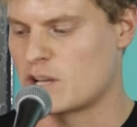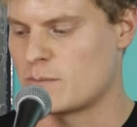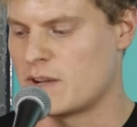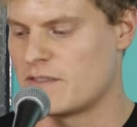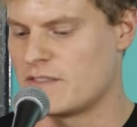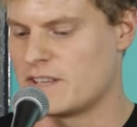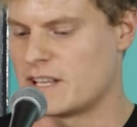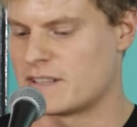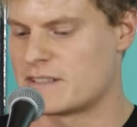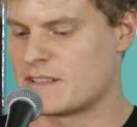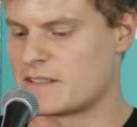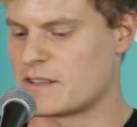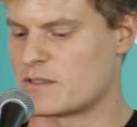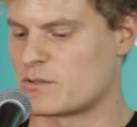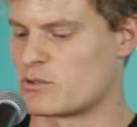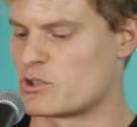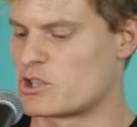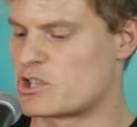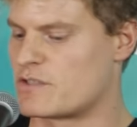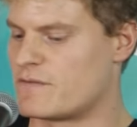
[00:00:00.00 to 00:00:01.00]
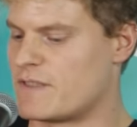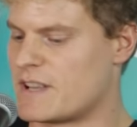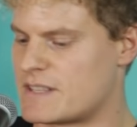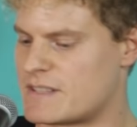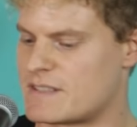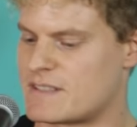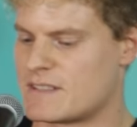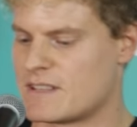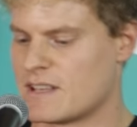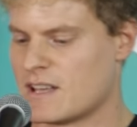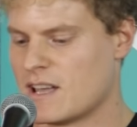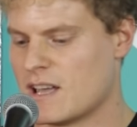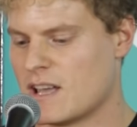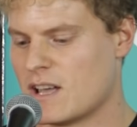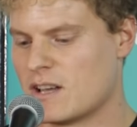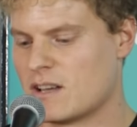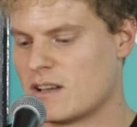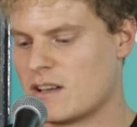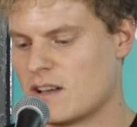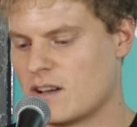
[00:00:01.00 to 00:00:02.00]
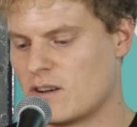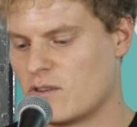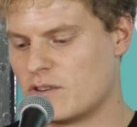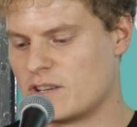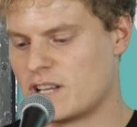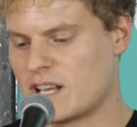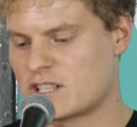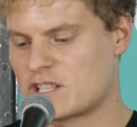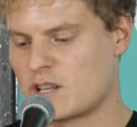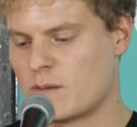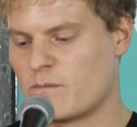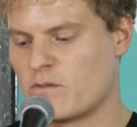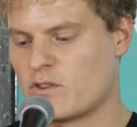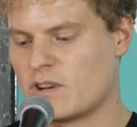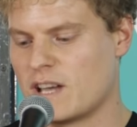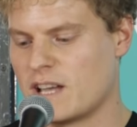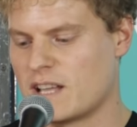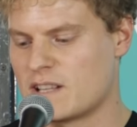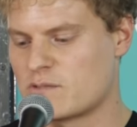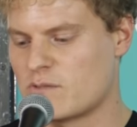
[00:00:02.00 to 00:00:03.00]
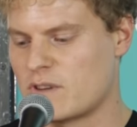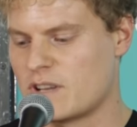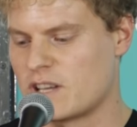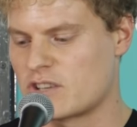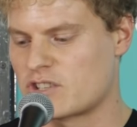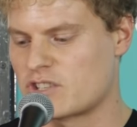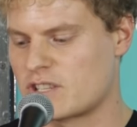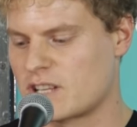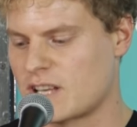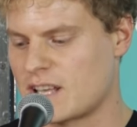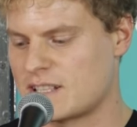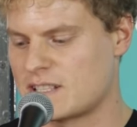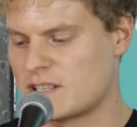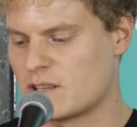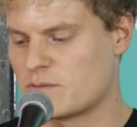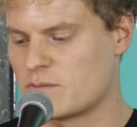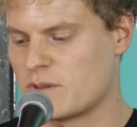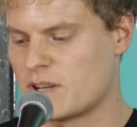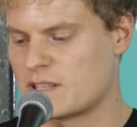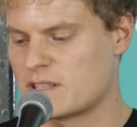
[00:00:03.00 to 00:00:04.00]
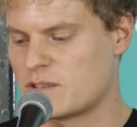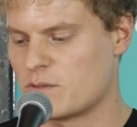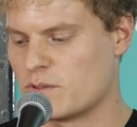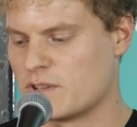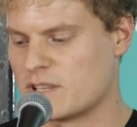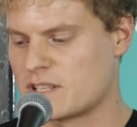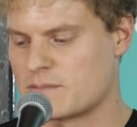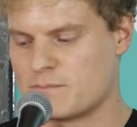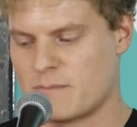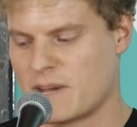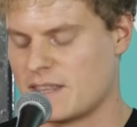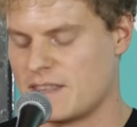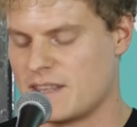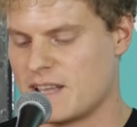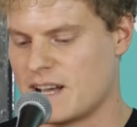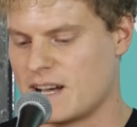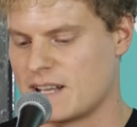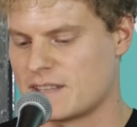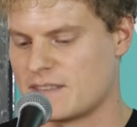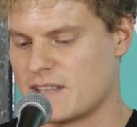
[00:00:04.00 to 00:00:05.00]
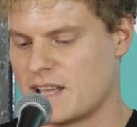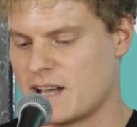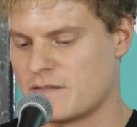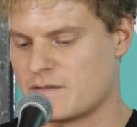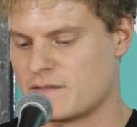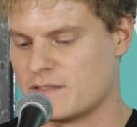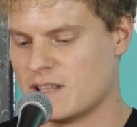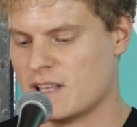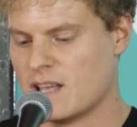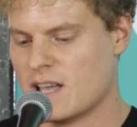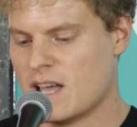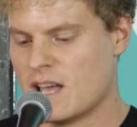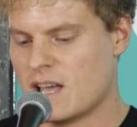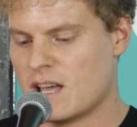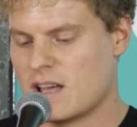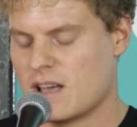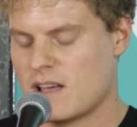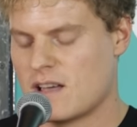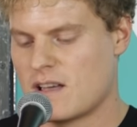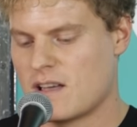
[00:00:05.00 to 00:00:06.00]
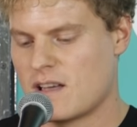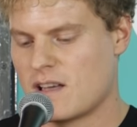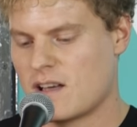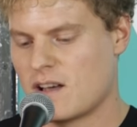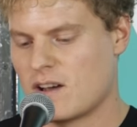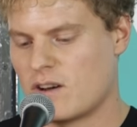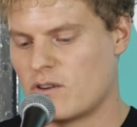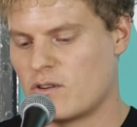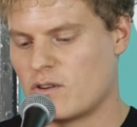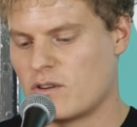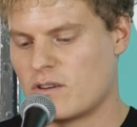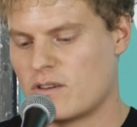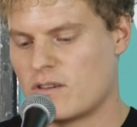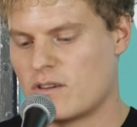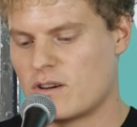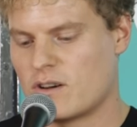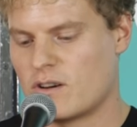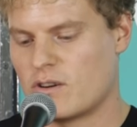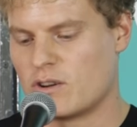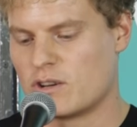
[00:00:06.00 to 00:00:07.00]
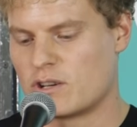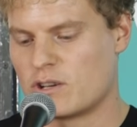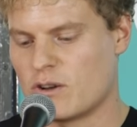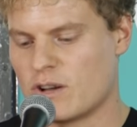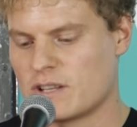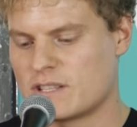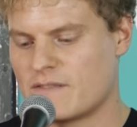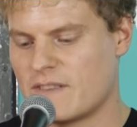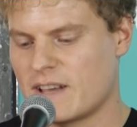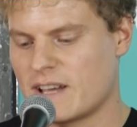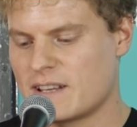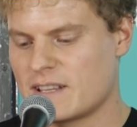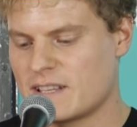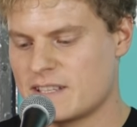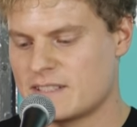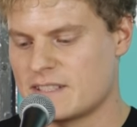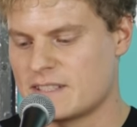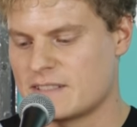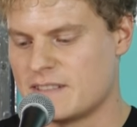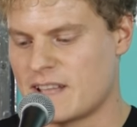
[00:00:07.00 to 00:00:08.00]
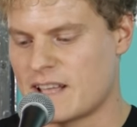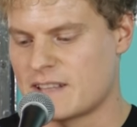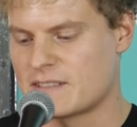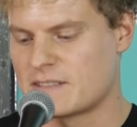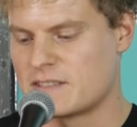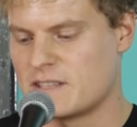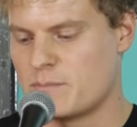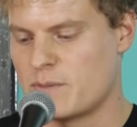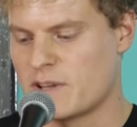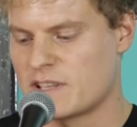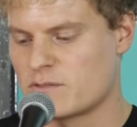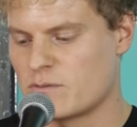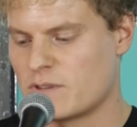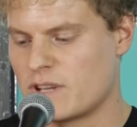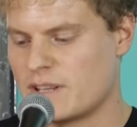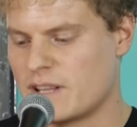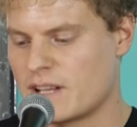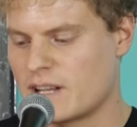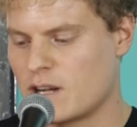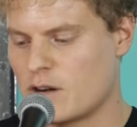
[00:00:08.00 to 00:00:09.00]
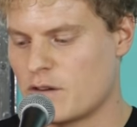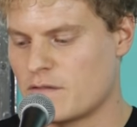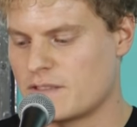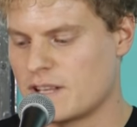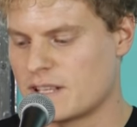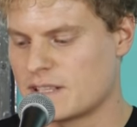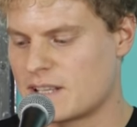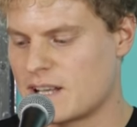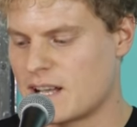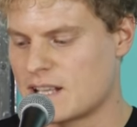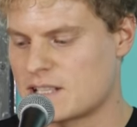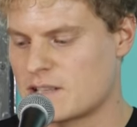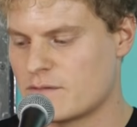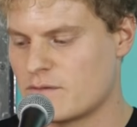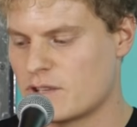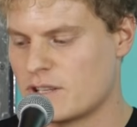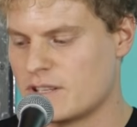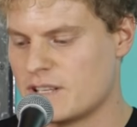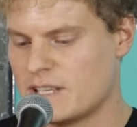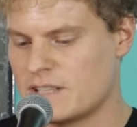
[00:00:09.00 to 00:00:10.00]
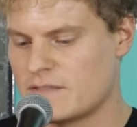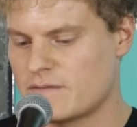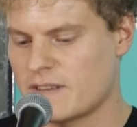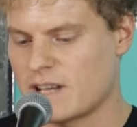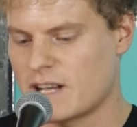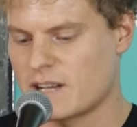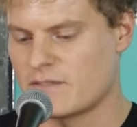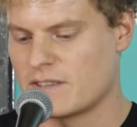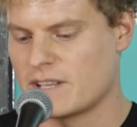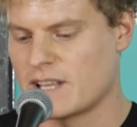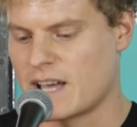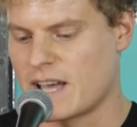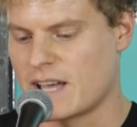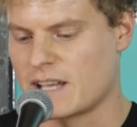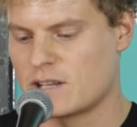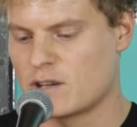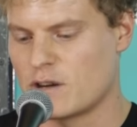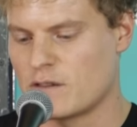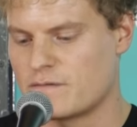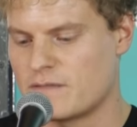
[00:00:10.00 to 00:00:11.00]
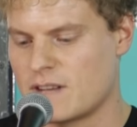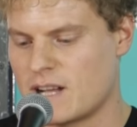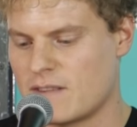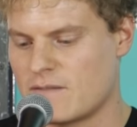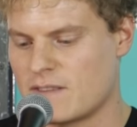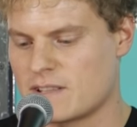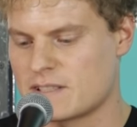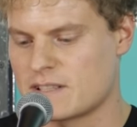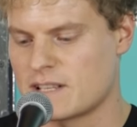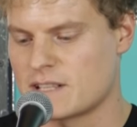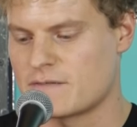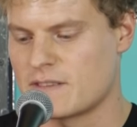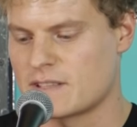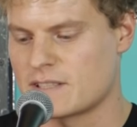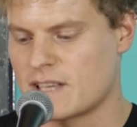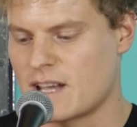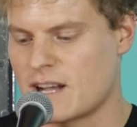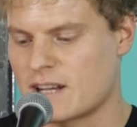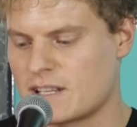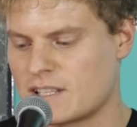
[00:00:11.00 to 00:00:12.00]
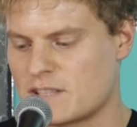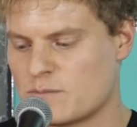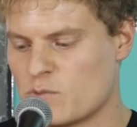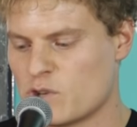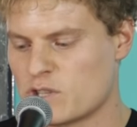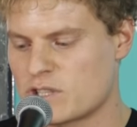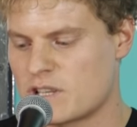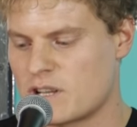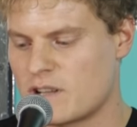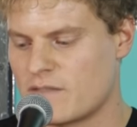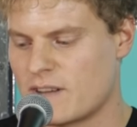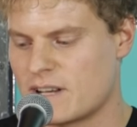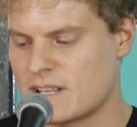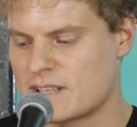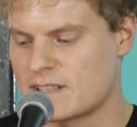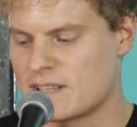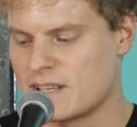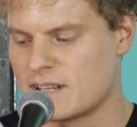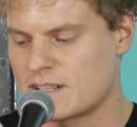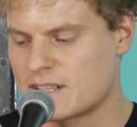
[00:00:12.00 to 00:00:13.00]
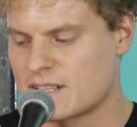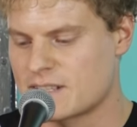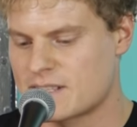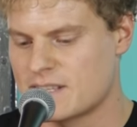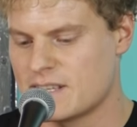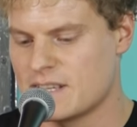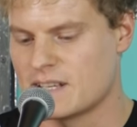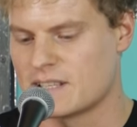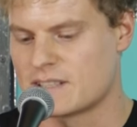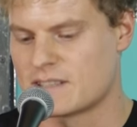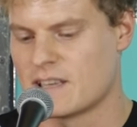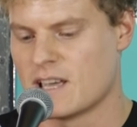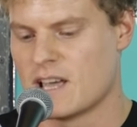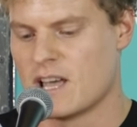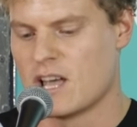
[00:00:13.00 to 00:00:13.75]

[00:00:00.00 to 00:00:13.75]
mal, wie der zittert und schwitzt. Und das, obwohl er in so einer Stresssituation ist. Mann, der hat Nerven und Leute wären richtig nett. Die Person an der Kauflandkasse würde nicht fragen, wie der Einkauf war, weil sie das vertraglich muss, sondern weil es sie interessiert.